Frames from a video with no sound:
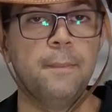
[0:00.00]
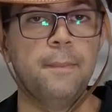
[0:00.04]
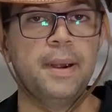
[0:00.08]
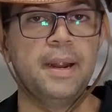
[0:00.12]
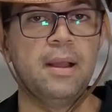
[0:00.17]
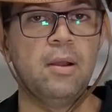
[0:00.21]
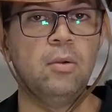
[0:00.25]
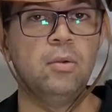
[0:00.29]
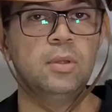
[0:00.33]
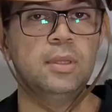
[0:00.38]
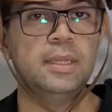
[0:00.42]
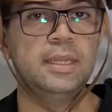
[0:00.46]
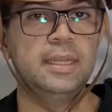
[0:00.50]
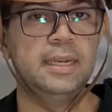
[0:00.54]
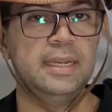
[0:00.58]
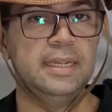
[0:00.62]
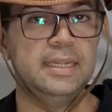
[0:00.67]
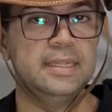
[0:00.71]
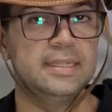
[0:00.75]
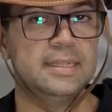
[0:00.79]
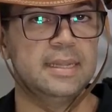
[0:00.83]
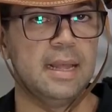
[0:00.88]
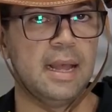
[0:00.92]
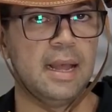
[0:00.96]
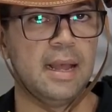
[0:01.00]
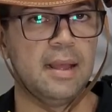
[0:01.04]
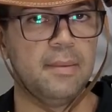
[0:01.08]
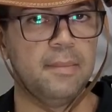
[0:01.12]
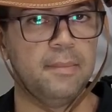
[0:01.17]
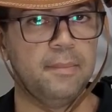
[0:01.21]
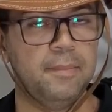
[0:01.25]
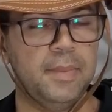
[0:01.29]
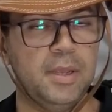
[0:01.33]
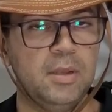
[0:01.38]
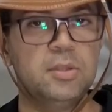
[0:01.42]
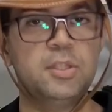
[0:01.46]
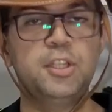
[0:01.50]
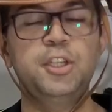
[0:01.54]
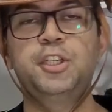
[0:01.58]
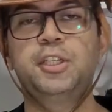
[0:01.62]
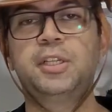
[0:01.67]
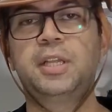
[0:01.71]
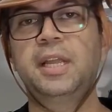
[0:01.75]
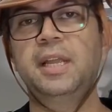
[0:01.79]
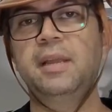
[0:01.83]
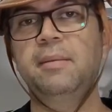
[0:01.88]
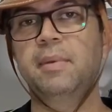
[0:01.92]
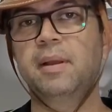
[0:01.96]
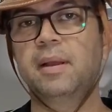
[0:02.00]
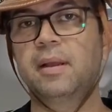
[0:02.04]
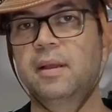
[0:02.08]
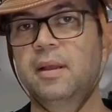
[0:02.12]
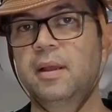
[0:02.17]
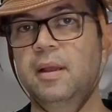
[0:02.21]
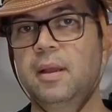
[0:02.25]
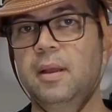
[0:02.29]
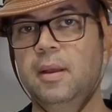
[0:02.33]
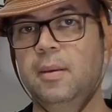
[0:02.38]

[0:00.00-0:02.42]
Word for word: para utilizar meu sistema,